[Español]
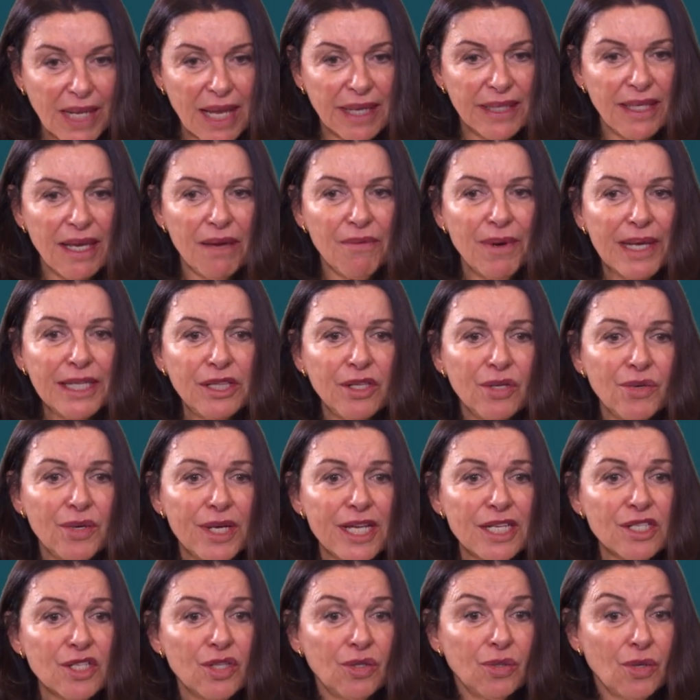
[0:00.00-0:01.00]
Llevando
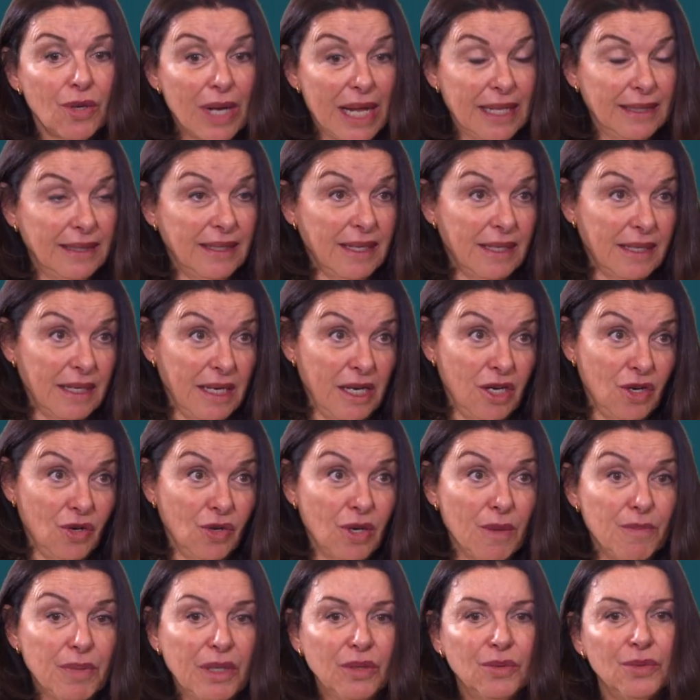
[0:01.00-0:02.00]
esto al terreno
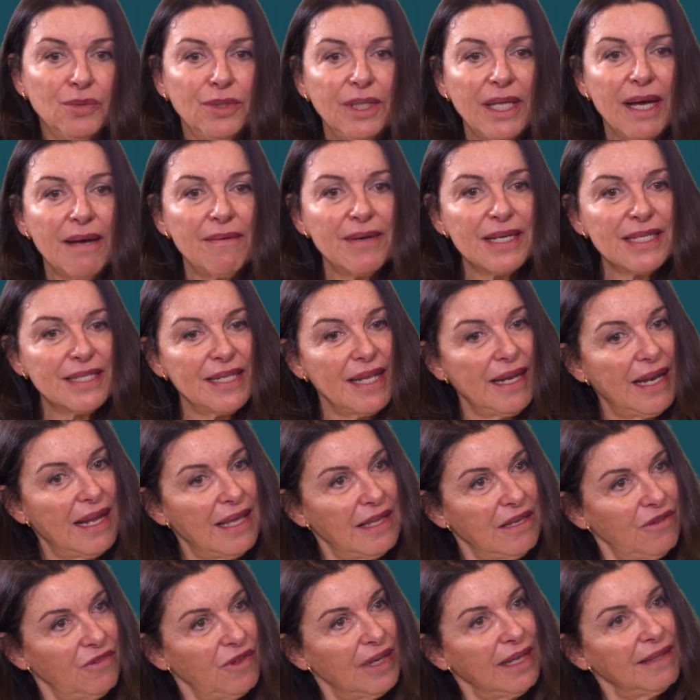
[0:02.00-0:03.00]
que preguntabas de la
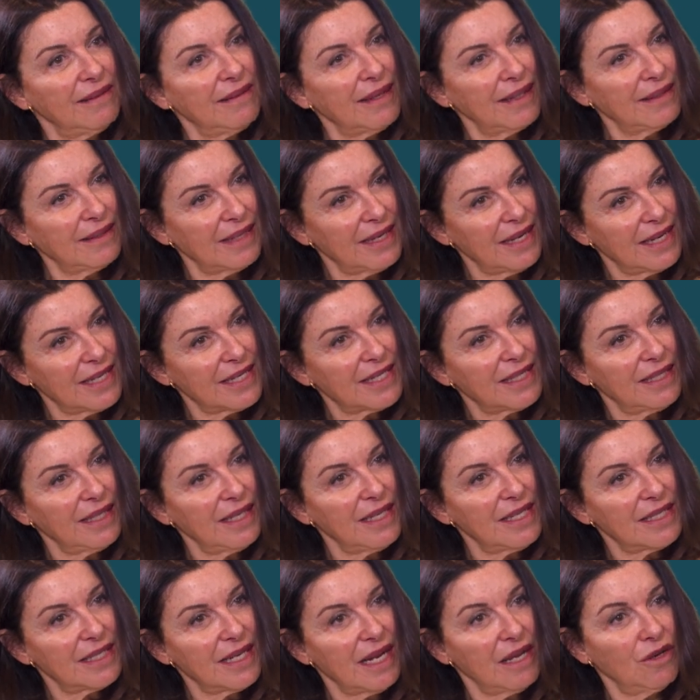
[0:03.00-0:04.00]
diferencia entre el
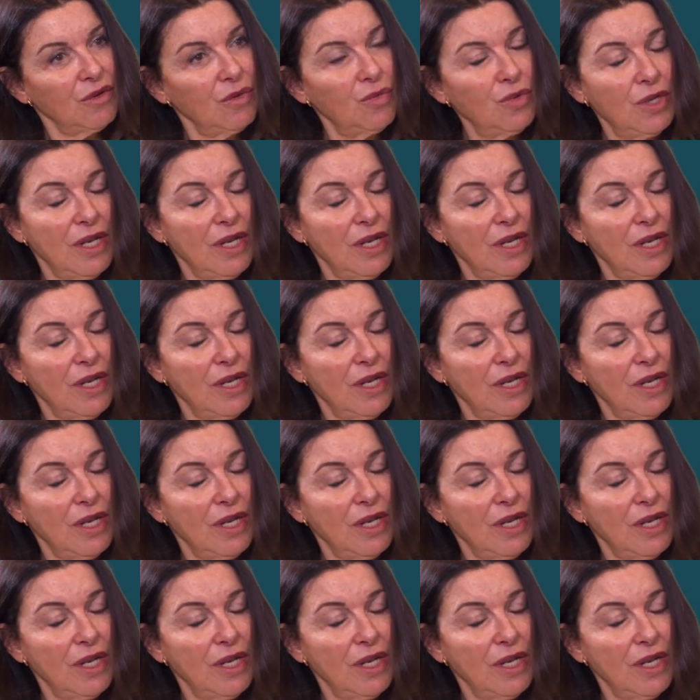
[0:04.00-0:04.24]
estrés, la,